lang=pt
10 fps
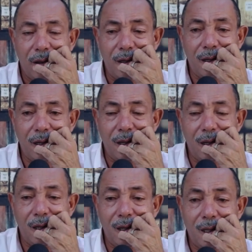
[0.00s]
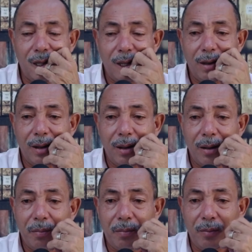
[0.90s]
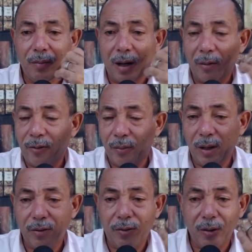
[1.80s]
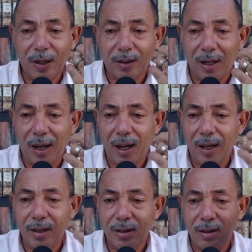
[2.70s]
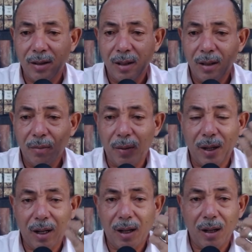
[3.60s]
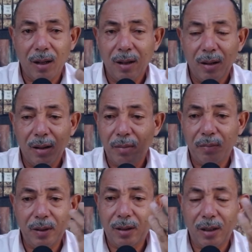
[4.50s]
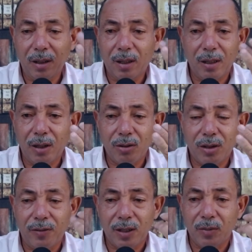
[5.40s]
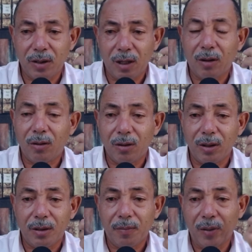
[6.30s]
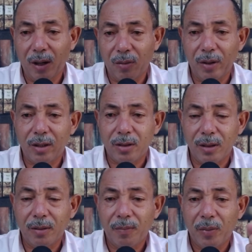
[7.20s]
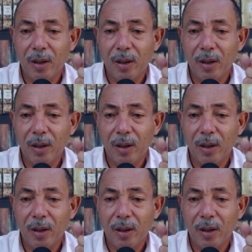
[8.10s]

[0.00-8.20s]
E a família veio atrás para pedir que Deus tivesse misericórdia. E realmente, né?